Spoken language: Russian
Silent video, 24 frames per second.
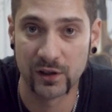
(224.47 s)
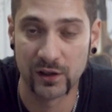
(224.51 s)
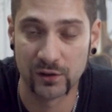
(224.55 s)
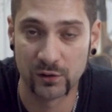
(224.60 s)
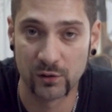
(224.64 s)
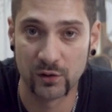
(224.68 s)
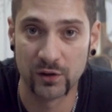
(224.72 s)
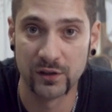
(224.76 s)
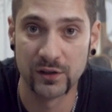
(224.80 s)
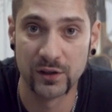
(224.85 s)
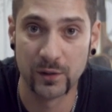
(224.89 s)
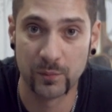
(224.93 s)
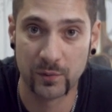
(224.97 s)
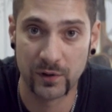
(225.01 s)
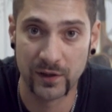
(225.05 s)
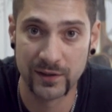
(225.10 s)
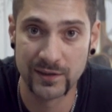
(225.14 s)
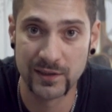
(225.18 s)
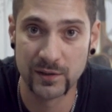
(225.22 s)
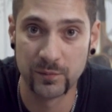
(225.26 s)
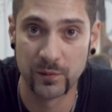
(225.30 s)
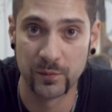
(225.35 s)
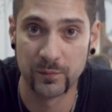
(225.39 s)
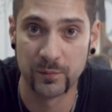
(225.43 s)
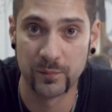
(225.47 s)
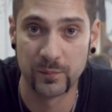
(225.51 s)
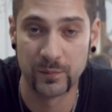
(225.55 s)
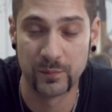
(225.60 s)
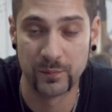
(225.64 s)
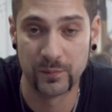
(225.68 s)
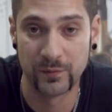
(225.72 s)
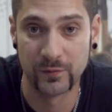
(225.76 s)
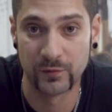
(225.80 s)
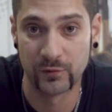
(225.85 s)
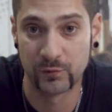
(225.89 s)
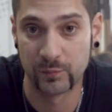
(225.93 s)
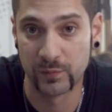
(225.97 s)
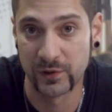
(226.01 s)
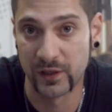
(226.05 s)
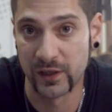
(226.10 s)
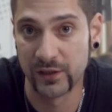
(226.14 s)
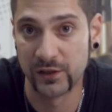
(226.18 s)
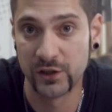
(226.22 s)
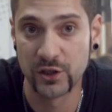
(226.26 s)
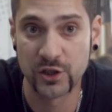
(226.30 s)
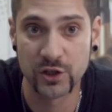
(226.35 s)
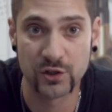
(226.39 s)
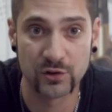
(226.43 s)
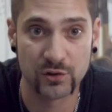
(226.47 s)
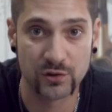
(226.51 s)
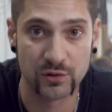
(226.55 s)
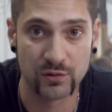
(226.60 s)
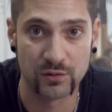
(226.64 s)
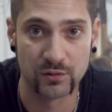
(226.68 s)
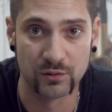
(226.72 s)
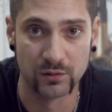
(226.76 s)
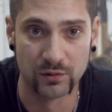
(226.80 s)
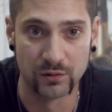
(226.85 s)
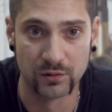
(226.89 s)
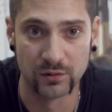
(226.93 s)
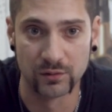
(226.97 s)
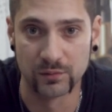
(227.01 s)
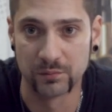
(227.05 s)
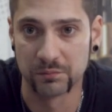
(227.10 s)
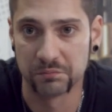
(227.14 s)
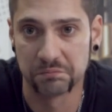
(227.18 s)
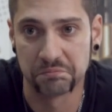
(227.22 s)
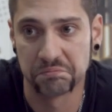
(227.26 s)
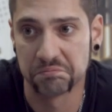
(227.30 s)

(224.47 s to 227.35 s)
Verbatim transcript: которые необходимо с периодичностью